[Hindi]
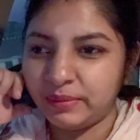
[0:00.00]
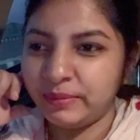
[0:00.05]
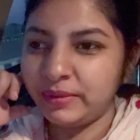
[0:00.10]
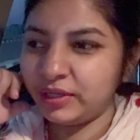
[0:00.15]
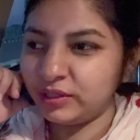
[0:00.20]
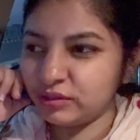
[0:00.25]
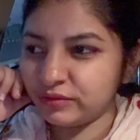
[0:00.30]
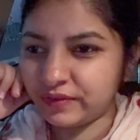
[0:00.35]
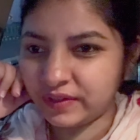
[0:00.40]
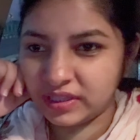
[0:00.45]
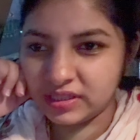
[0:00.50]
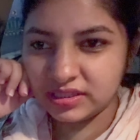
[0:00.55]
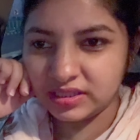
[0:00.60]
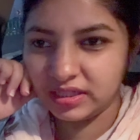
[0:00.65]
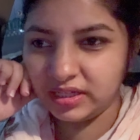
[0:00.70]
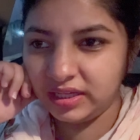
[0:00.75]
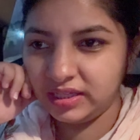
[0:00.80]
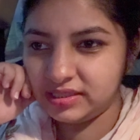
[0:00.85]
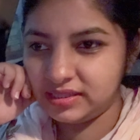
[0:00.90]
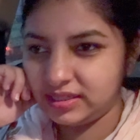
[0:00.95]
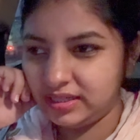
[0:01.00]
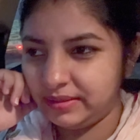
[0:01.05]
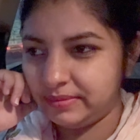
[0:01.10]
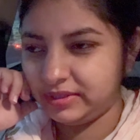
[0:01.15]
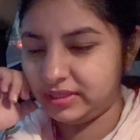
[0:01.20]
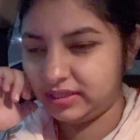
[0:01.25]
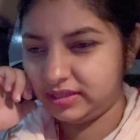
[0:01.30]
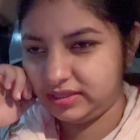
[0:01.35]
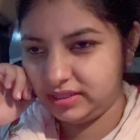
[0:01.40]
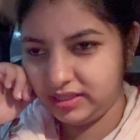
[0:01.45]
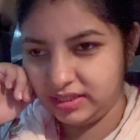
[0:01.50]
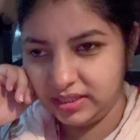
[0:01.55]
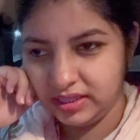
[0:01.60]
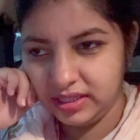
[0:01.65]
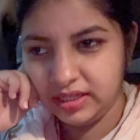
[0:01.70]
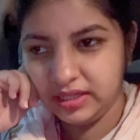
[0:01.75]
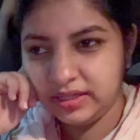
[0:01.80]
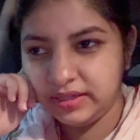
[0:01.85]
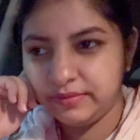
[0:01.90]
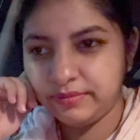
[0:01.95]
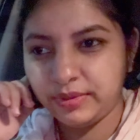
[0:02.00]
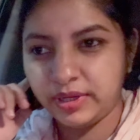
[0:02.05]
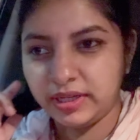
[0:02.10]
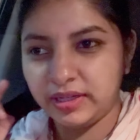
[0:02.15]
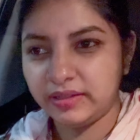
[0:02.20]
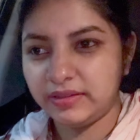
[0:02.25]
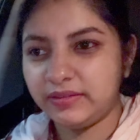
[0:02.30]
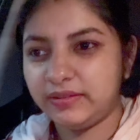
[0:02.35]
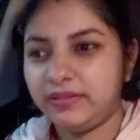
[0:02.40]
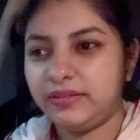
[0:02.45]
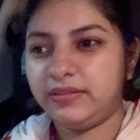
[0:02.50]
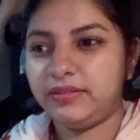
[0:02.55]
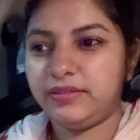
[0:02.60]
का तो फास्ट है ना इसीलिए बनाती बट